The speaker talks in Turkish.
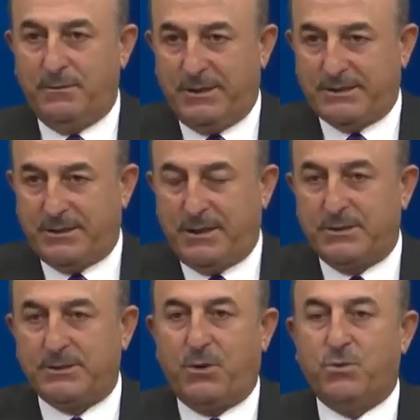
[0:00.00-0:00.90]
masada
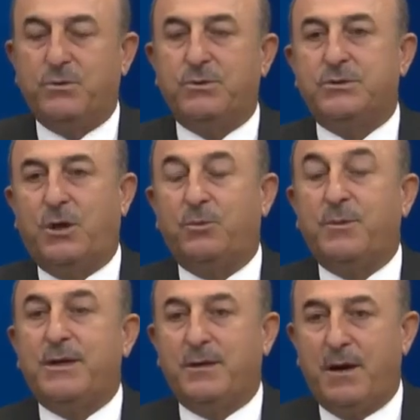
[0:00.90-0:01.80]
savunuruz,
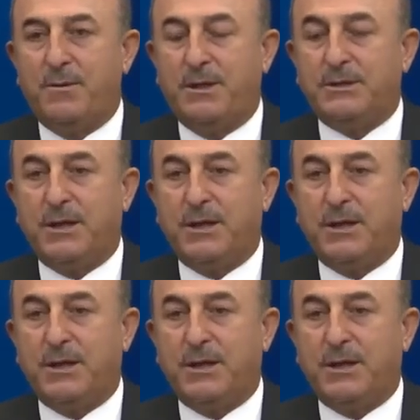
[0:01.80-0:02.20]
savunmaya devam ederiz.